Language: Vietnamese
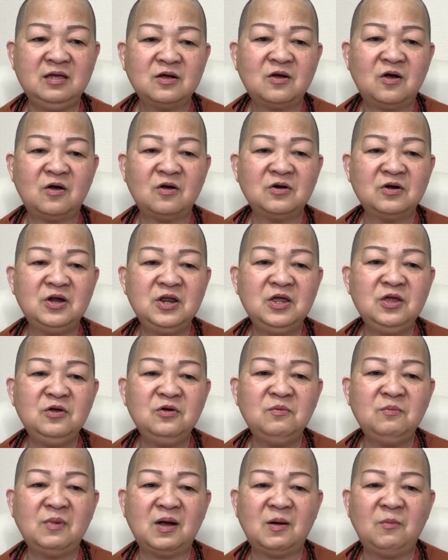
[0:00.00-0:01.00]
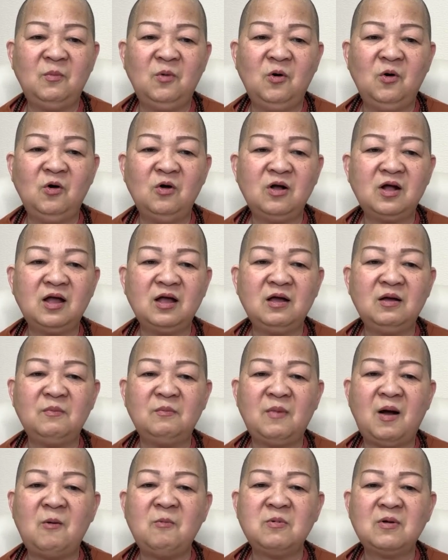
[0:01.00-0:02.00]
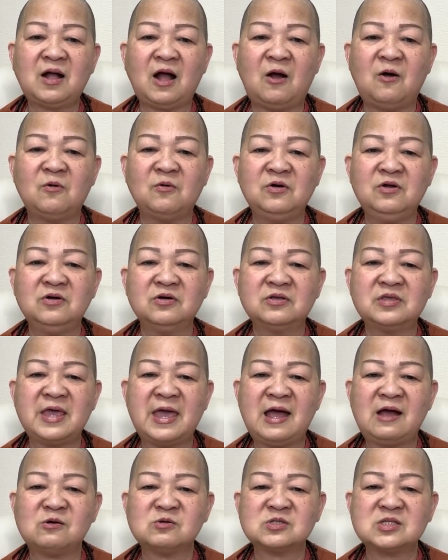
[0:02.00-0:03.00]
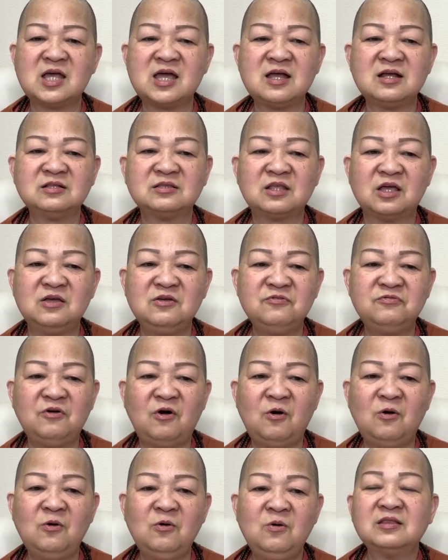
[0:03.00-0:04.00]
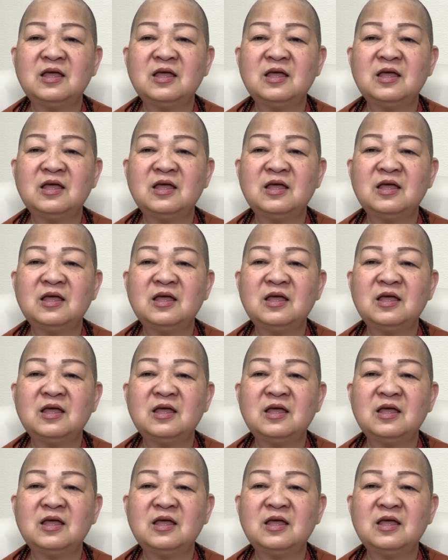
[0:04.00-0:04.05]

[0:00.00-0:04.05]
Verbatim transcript: Còn nếu mà muốn á, mong cầu được giàu sang tỷ phú